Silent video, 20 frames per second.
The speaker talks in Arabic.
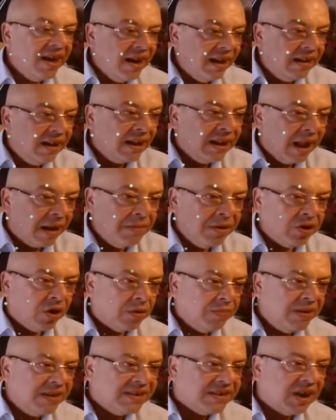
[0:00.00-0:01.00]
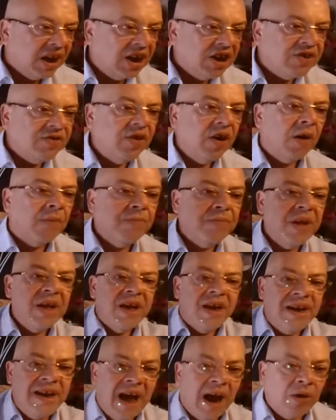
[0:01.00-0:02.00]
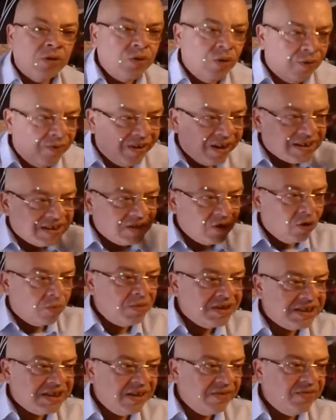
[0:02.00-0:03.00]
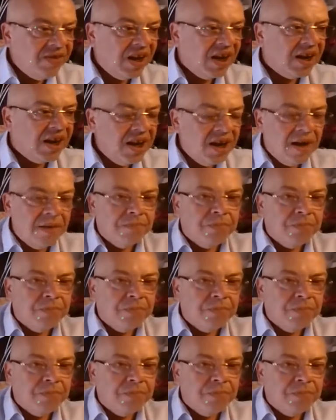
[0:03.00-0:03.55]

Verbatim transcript: اللي لارمي درك ما يستغلش فيهم نعاودو نفرسيهم للسيفيل